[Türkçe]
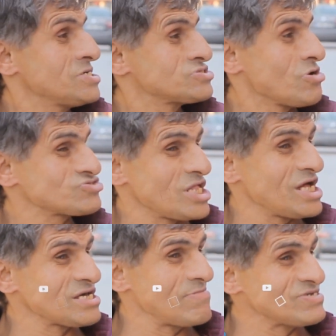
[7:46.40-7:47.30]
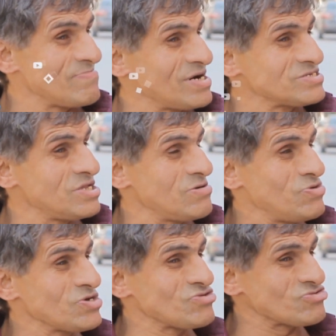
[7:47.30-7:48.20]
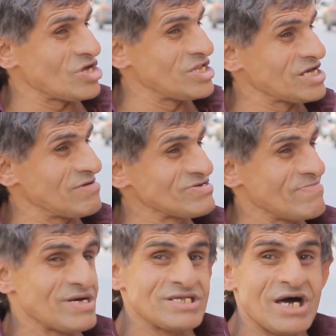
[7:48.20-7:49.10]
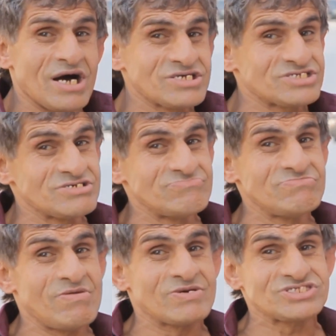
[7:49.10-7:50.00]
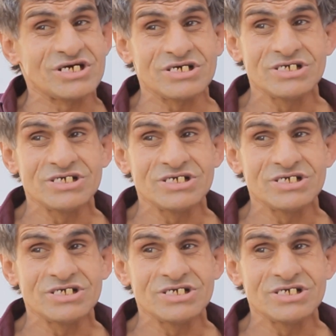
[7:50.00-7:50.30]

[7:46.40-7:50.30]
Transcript: E, ee, doktorlar gelmiş ama ne, büyük doktorlar gelmiş ama ne hangisini bilmiyorum artık.